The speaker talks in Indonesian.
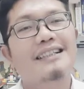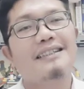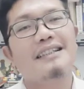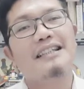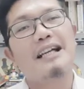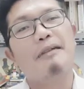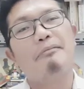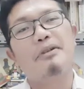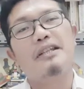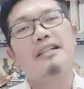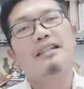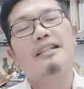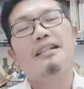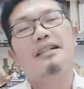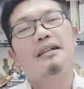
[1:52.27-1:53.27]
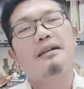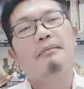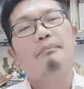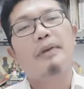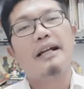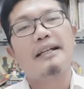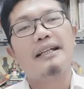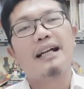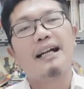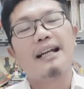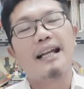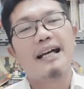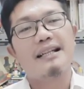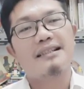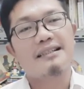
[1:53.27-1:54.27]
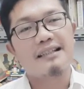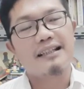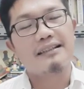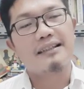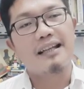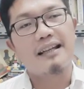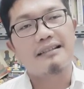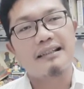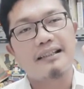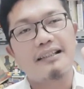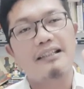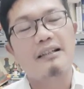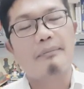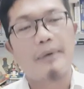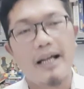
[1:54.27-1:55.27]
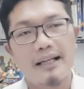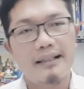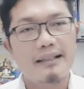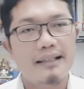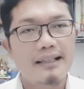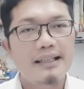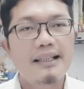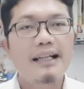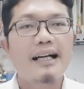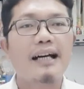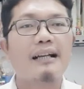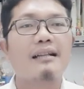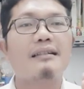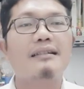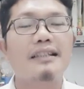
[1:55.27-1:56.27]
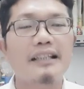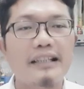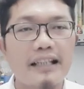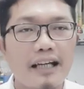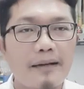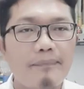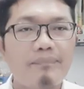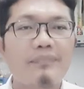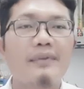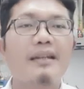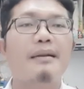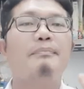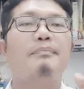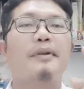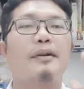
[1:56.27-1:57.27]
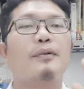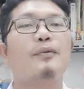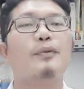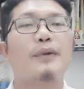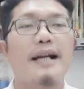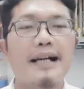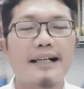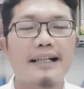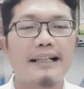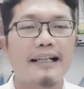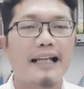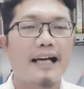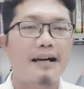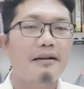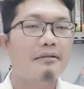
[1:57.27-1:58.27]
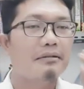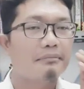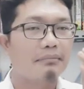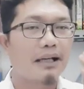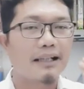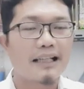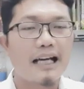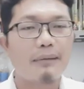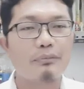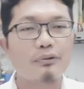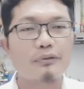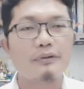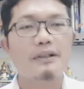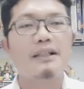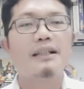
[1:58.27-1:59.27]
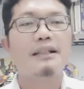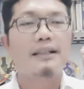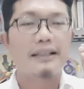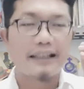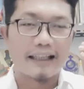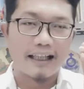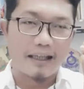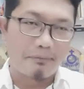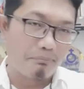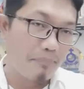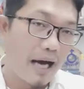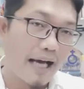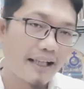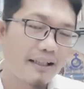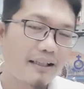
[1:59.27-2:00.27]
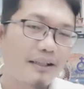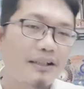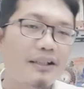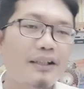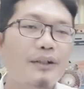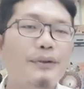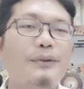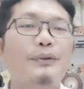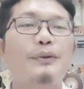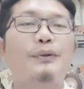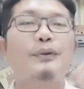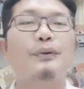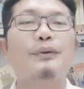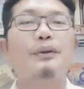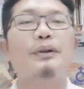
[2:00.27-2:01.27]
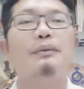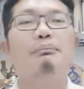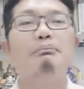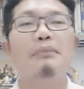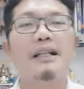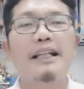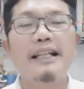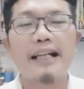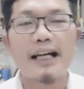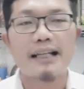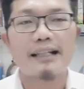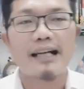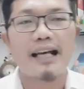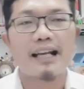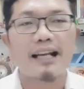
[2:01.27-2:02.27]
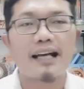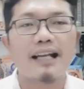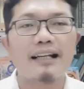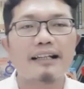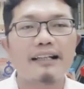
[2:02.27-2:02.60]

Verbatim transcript: Tetapi pandanglah senantiasa ke depan, artinya pergunakanlah matamu dengan baik untuk melihat hal-hal